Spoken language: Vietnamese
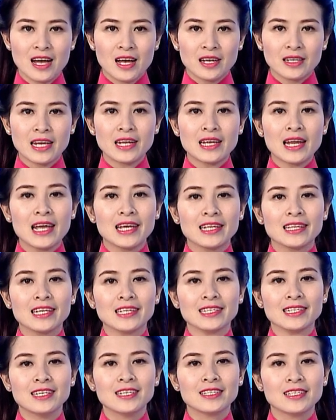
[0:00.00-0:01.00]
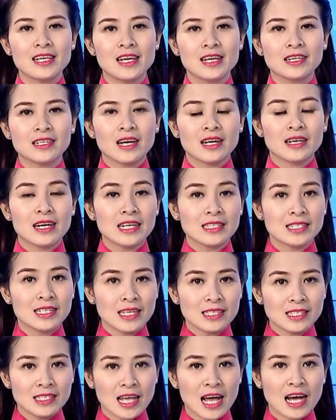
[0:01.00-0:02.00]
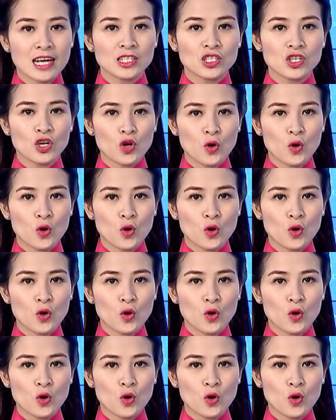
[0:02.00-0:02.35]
đến nay tỉnh Hưng Yên đã sẵn sàng cho